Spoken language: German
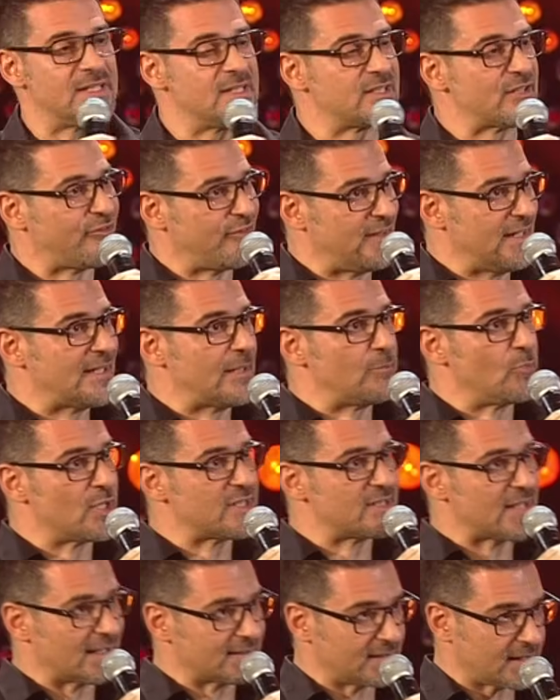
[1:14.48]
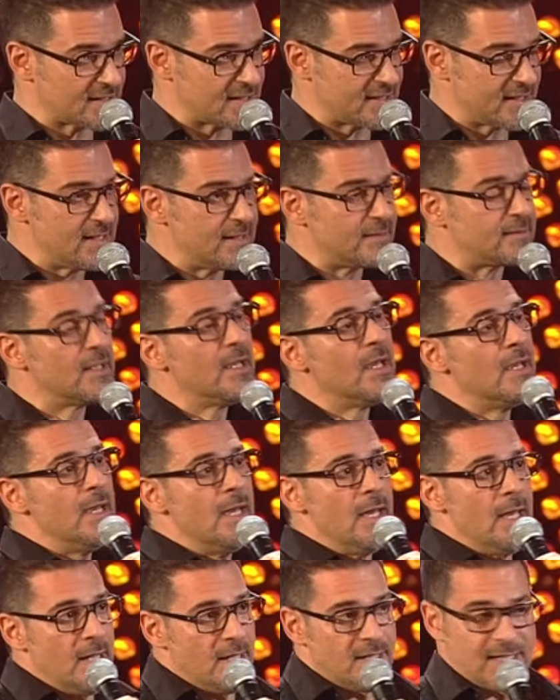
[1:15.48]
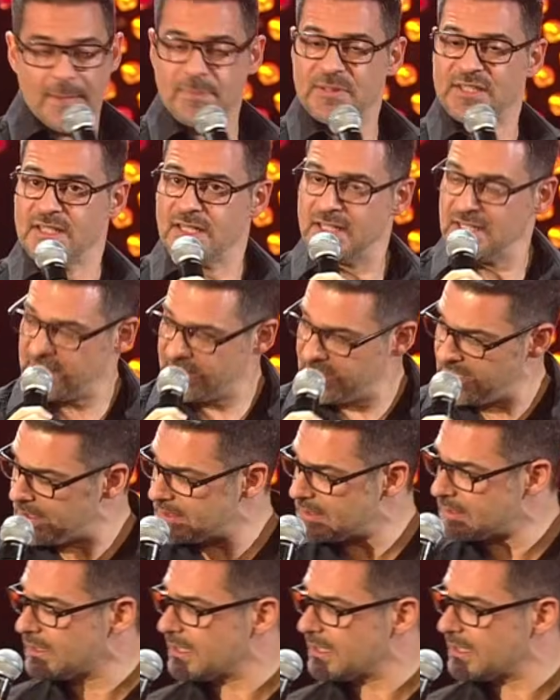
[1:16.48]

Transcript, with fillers: diese Fledermäuse adressiert. Ich habe sie gesiezt.